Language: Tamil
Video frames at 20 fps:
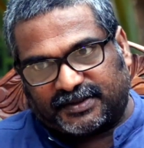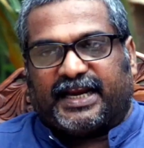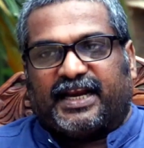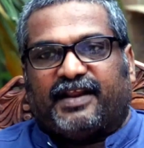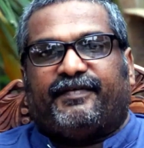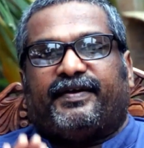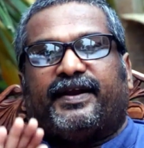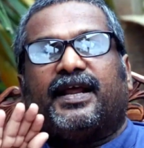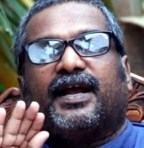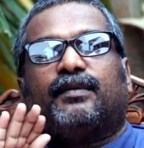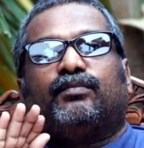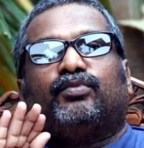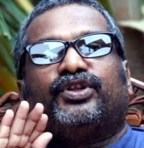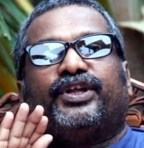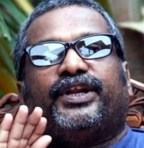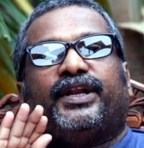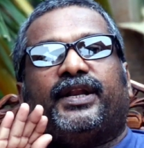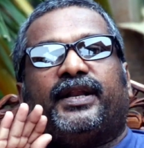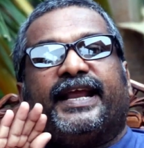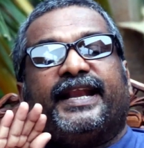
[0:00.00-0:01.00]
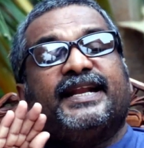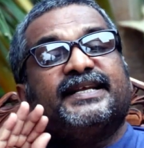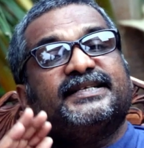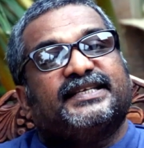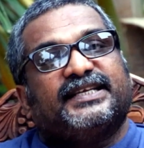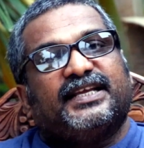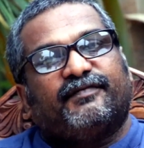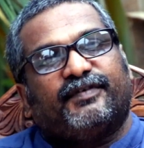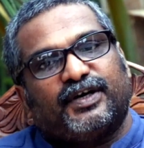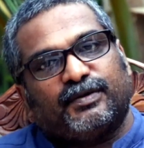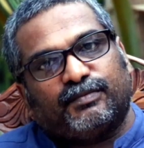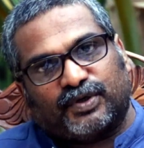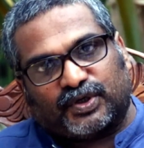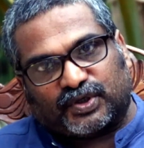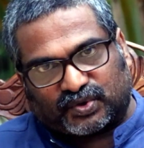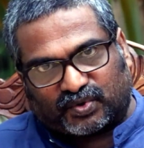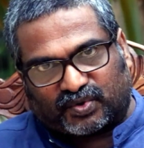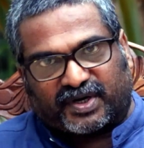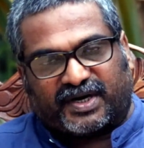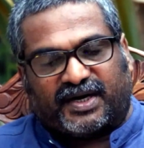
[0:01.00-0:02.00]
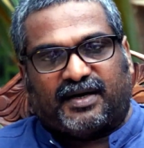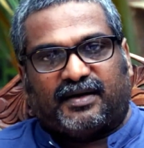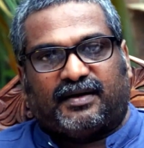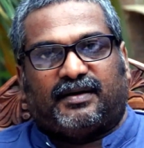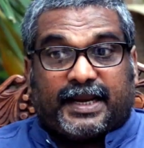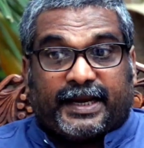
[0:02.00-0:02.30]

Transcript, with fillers: எனவே நாங்கள் முதலில் என்ன செய்ய வேண்டும் என்று சொன்னால்